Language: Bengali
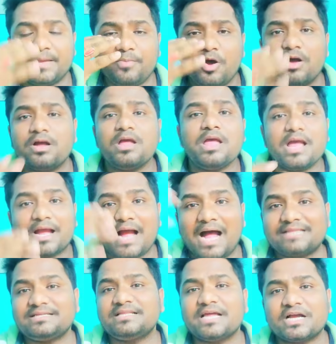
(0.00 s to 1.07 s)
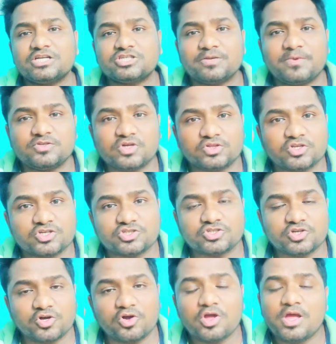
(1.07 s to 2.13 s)
এবং খাতা দেখার সময়
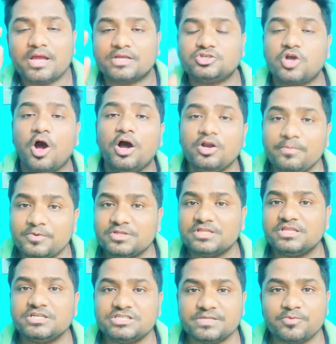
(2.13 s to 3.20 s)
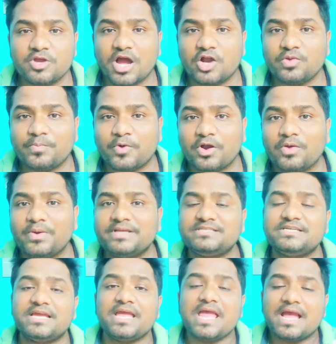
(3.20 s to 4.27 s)
যথেষ্ট সহানুভূতির দৃষ্টিভঙ্গি আরোপ করা
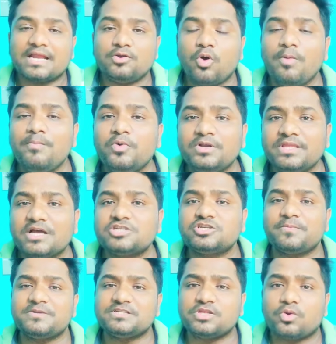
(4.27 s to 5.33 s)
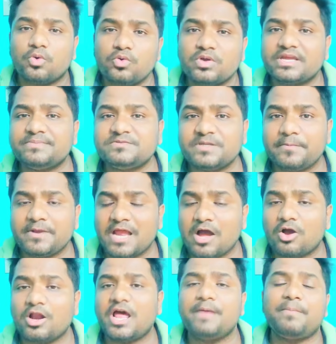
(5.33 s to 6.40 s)
হয়েছে নম্বর দেওয়ার সময় যাতে কোনো কিপটিমি না
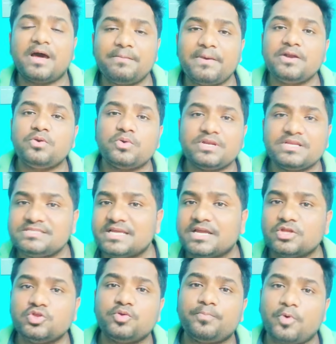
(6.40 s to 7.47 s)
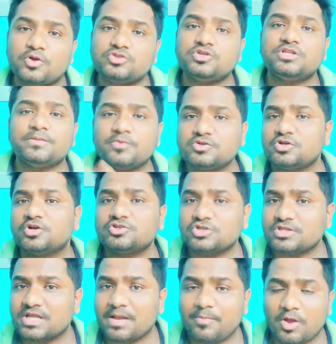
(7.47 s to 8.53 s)
করা হয় বারবার নোটিশ দিয়ে কিন্তু পর্ষদ এবং
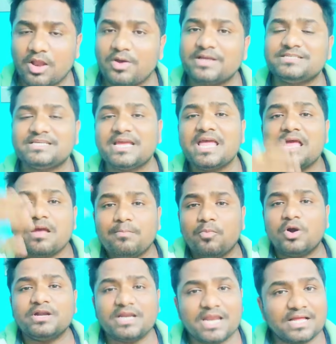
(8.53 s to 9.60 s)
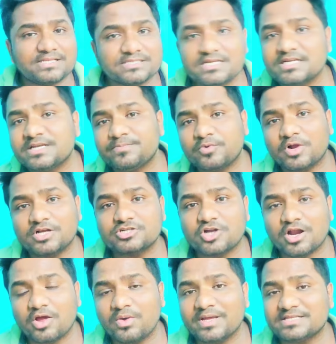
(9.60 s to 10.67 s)
সংসদ থেকে বলা হয়েছে মডেল আনসার কি প্রকাশ
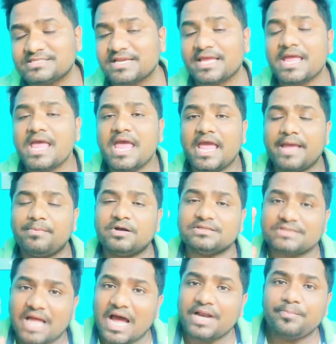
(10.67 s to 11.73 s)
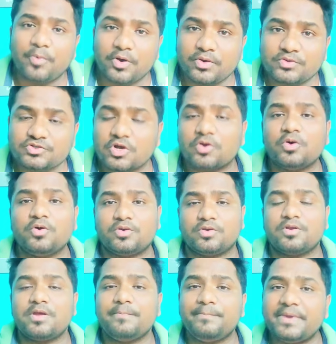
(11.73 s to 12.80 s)
করা হয়েছে এবং তারপরেও যখন
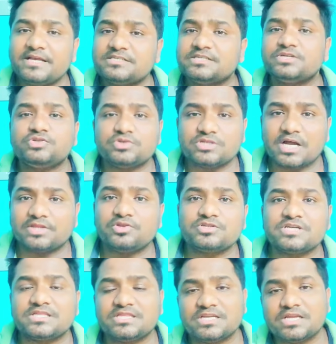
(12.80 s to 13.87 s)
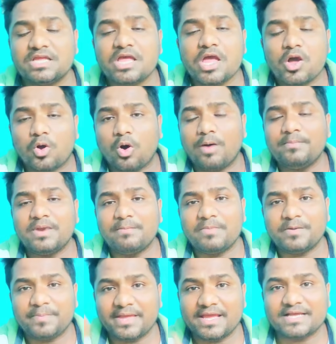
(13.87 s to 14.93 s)
বেশ কিছু ছাত্রছাত্রী কম
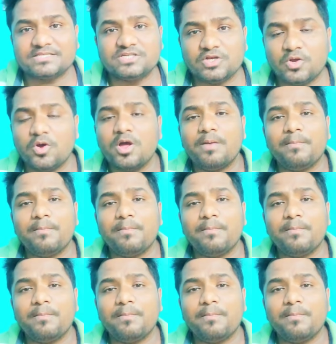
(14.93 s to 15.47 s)
নাম্বার পেয়ে গেছিল